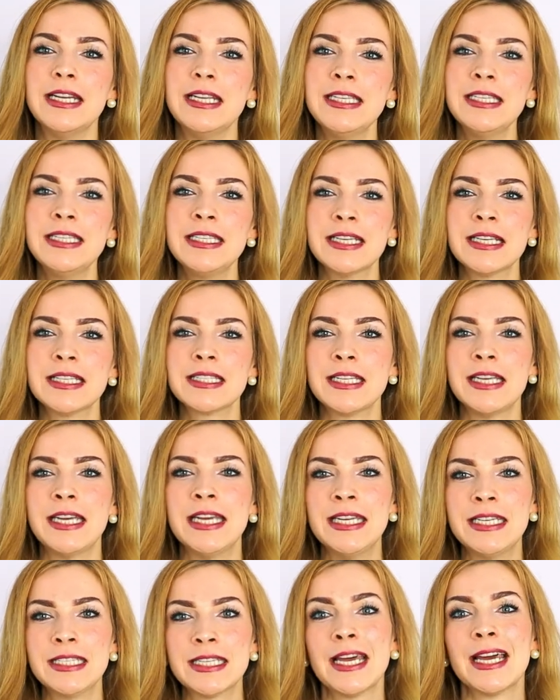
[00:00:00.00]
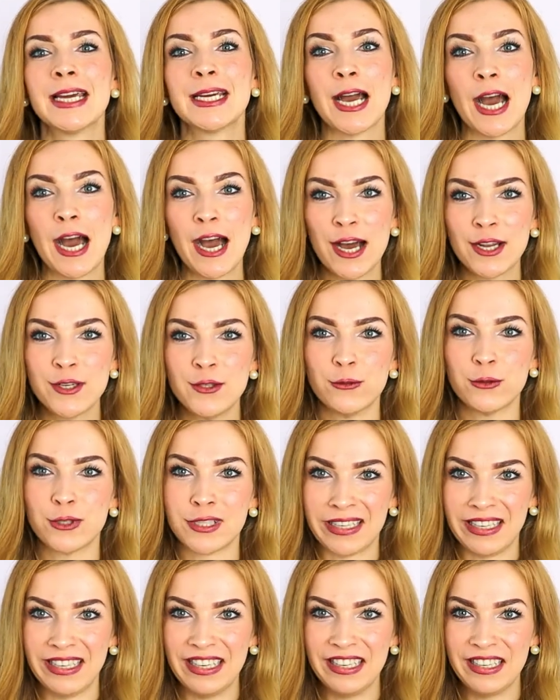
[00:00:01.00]
ist das
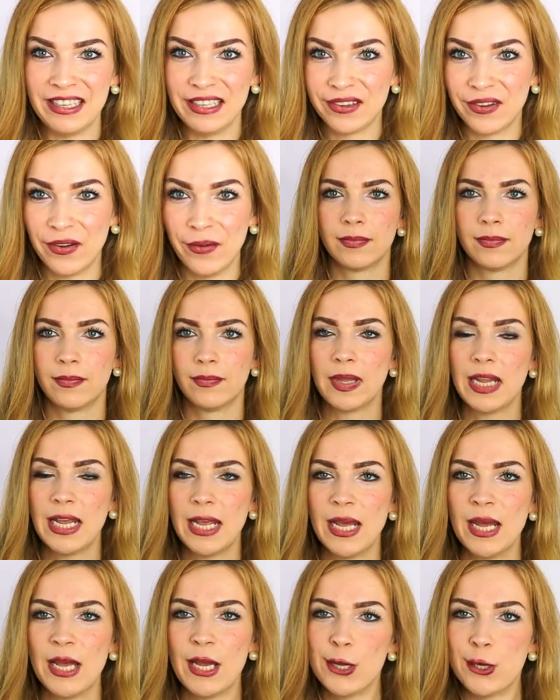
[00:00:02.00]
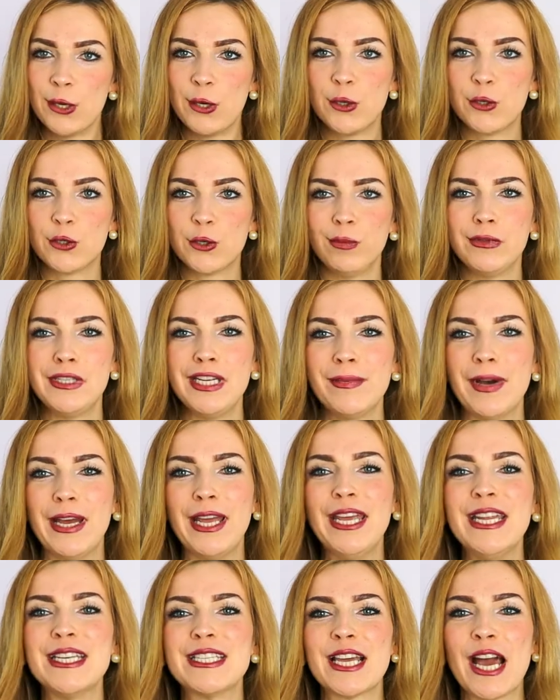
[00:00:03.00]
HIT-Cardio-Training. Zum Thema
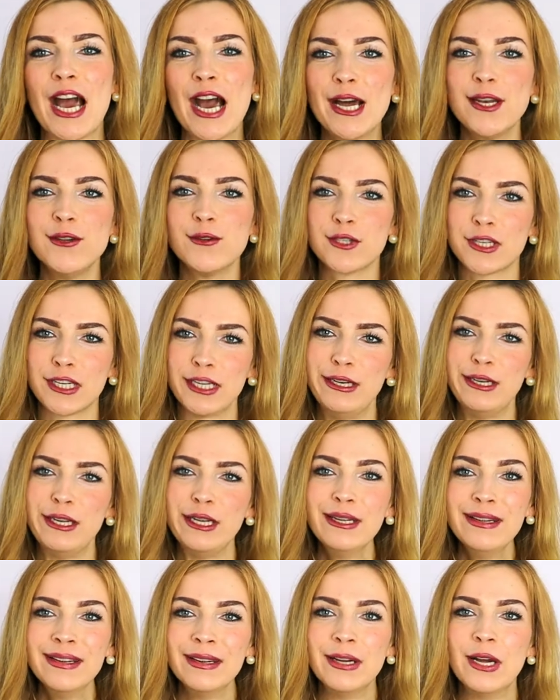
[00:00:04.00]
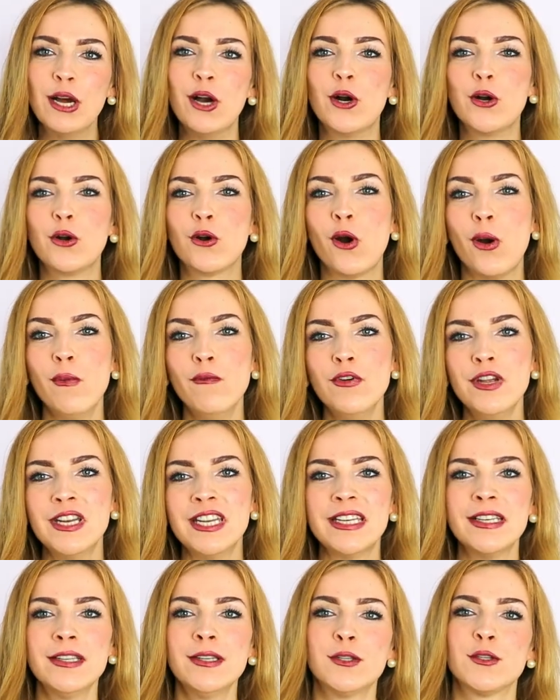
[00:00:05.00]
HIT-Cardio-Training Kommen wir
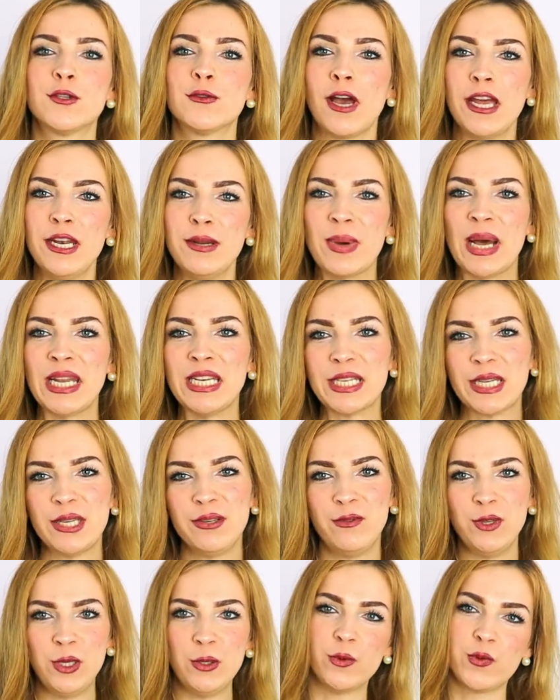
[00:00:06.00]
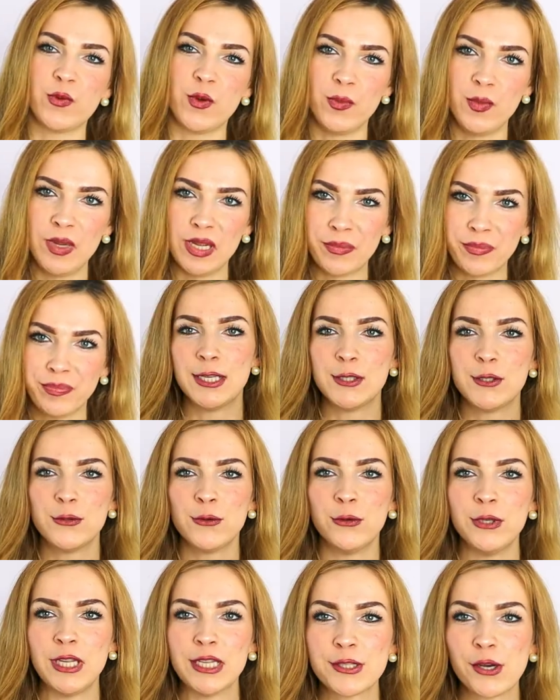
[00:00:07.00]
denn zu einem anderen Video von mir.
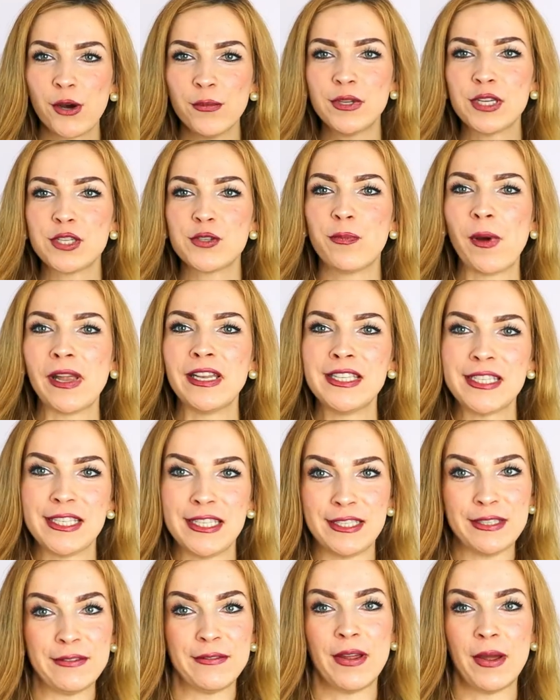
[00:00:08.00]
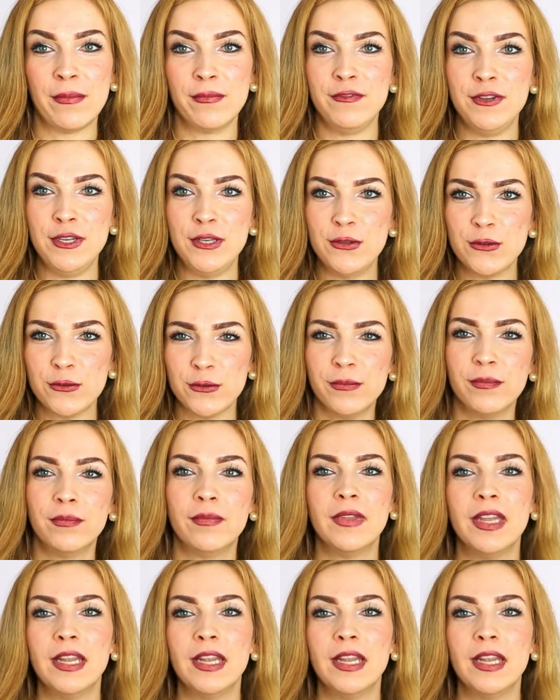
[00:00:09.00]
So, jetzt kommt das Spannendste am Video.